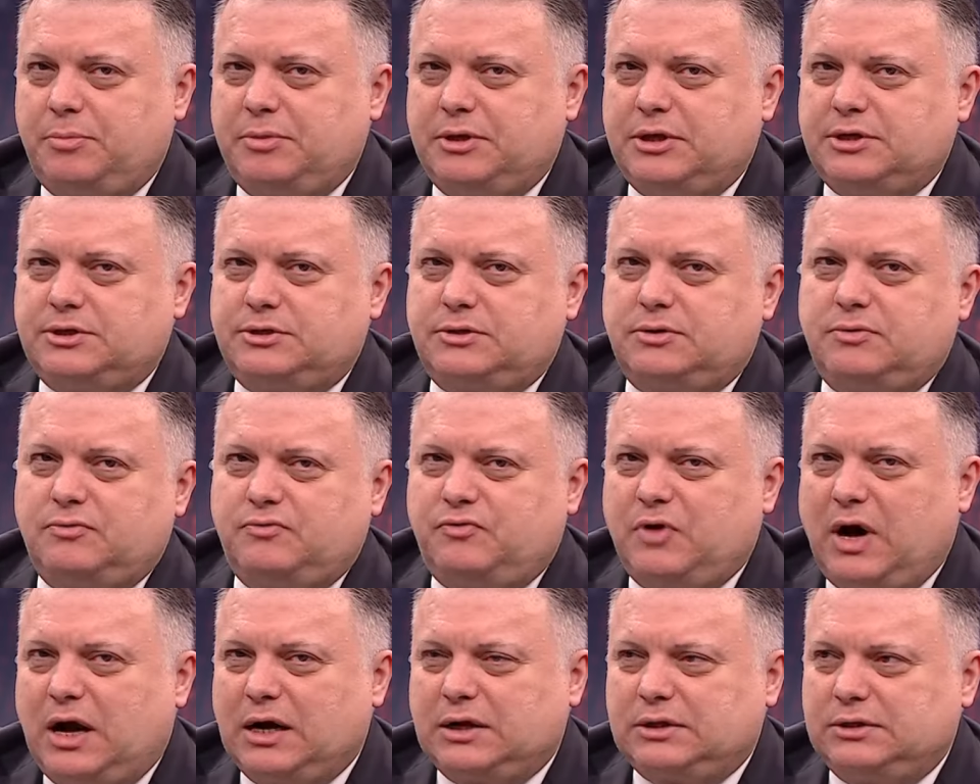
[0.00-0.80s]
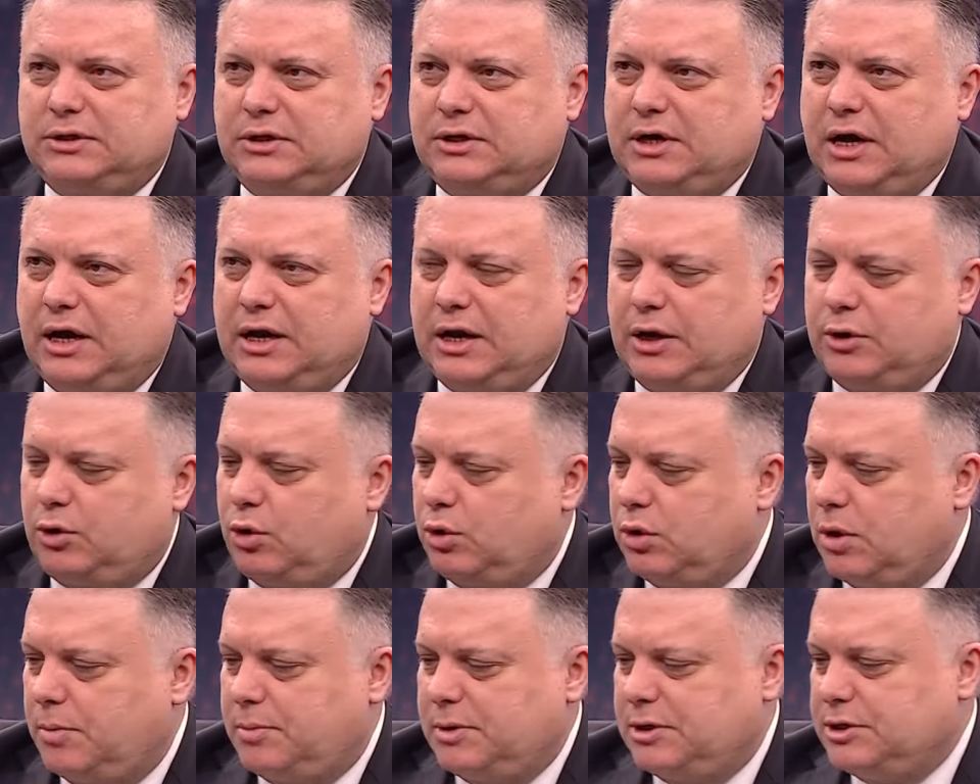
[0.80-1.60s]
bir farklı karar
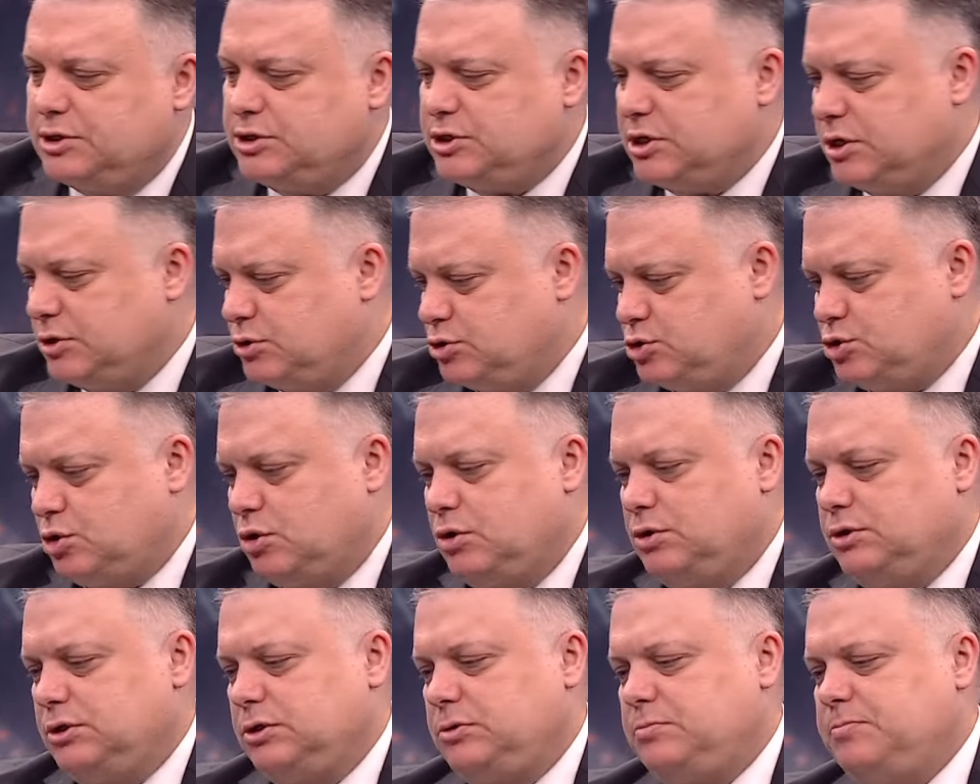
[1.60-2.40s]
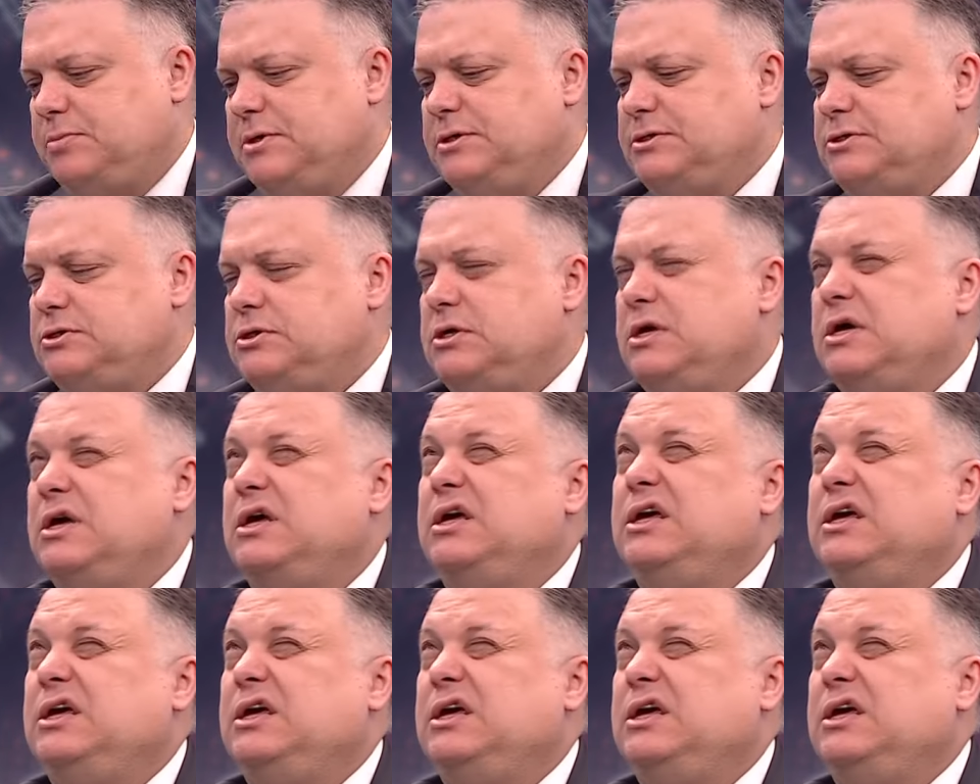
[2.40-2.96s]
olabileceğini söyledik biz.